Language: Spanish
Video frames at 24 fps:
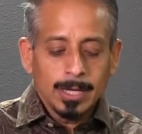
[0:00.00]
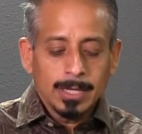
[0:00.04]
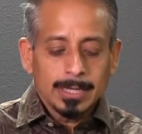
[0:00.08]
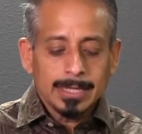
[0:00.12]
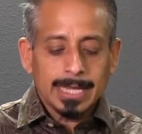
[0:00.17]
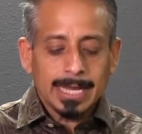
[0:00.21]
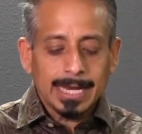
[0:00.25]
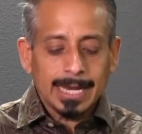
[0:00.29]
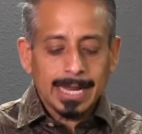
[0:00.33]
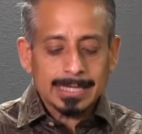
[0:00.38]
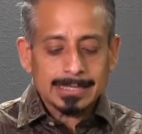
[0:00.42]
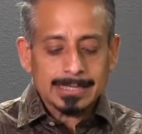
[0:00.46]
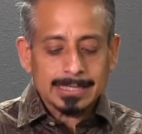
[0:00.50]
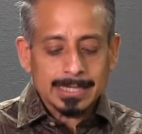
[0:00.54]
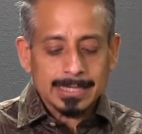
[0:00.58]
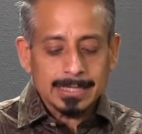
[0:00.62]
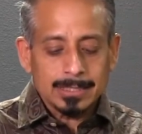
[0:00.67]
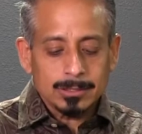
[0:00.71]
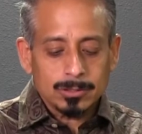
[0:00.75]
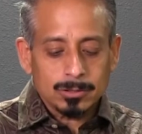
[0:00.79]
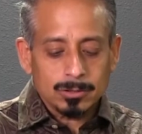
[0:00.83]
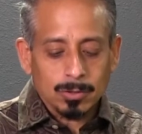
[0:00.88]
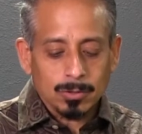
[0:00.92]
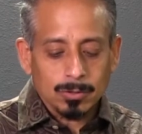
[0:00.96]
de las
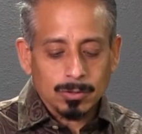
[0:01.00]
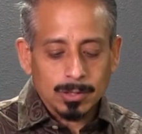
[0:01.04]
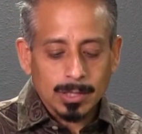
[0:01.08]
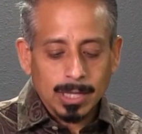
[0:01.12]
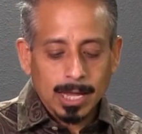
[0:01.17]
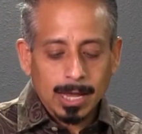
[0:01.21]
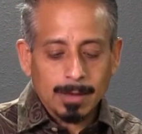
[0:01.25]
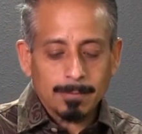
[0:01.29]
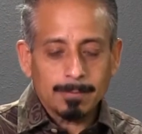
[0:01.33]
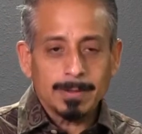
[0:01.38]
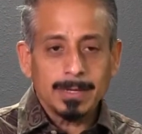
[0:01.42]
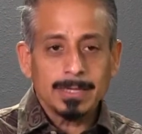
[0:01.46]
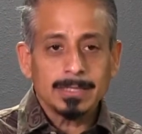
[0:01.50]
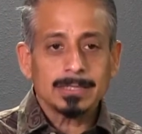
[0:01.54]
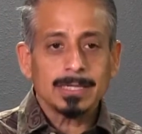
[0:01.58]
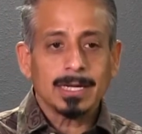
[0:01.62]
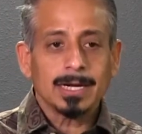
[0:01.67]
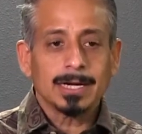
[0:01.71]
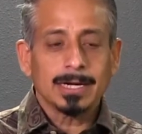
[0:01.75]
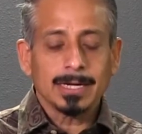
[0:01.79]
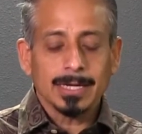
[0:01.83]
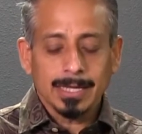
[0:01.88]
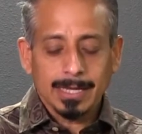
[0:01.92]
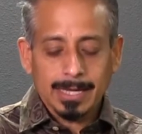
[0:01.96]
insondables
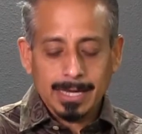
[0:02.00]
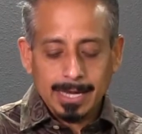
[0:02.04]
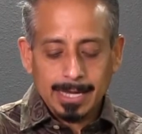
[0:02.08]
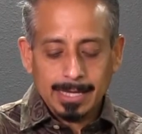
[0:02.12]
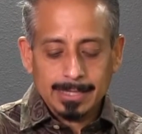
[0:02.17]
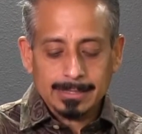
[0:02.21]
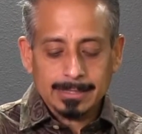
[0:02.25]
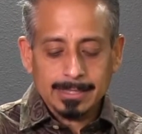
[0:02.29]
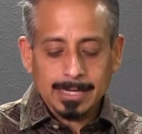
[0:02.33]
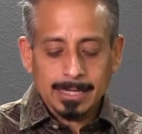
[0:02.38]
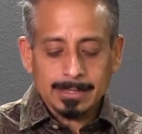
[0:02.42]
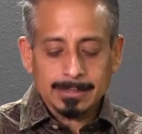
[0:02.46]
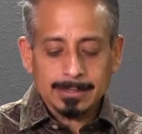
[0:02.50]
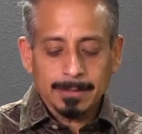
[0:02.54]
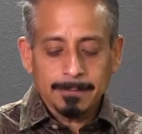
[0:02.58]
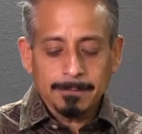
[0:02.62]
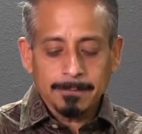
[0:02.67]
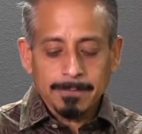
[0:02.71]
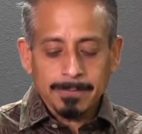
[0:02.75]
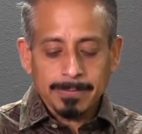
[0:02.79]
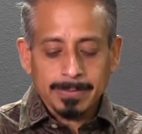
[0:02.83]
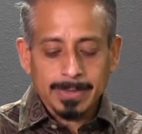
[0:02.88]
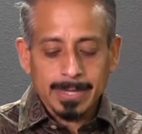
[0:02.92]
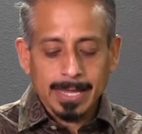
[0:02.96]
riquezas
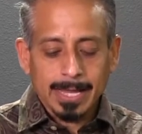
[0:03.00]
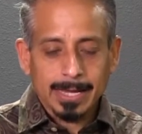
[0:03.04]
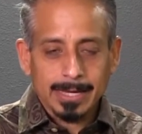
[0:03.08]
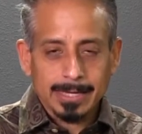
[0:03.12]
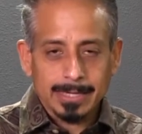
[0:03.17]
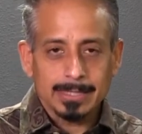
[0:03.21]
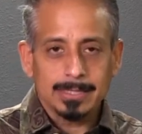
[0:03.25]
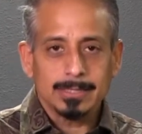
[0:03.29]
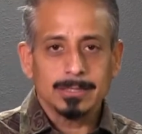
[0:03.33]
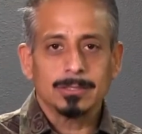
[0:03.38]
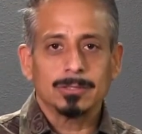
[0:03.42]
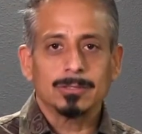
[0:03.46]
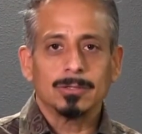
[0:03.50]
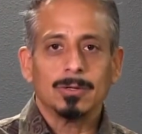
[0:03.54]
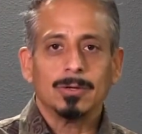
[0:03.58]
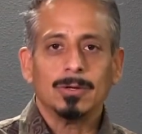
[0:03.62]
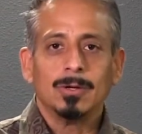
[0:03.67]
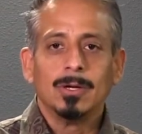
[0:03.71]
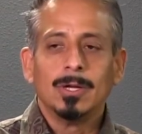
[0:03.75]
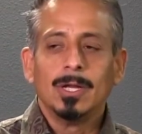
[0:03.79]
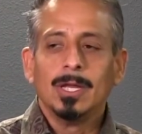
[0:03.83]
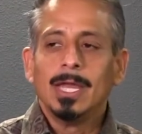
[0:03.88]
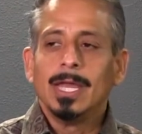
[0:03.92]
de Cristo.